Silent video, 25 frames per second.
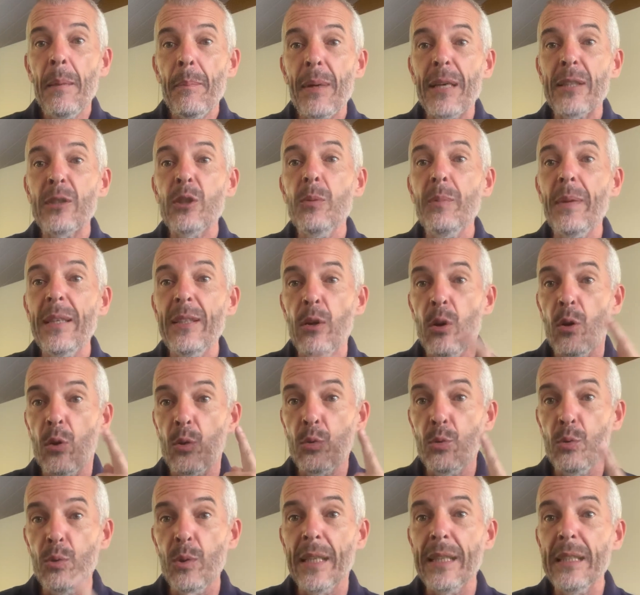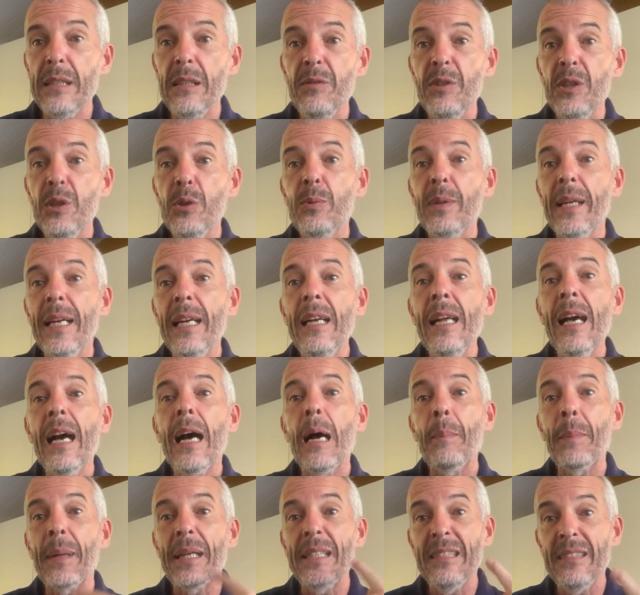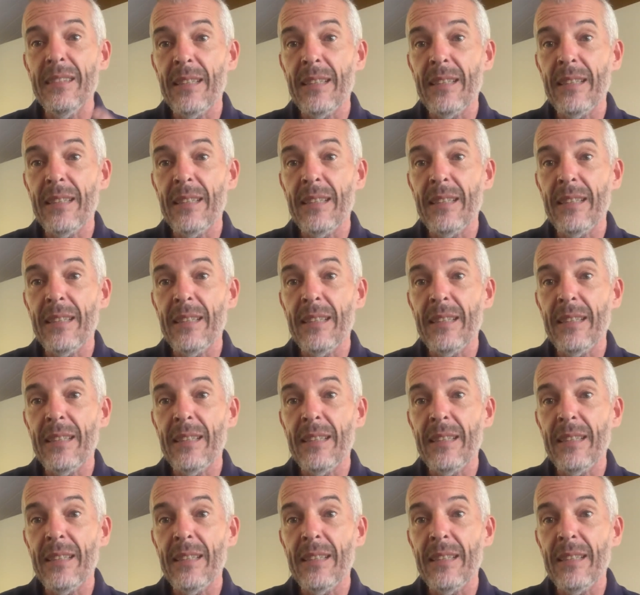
par semaine en cours individuel. Après,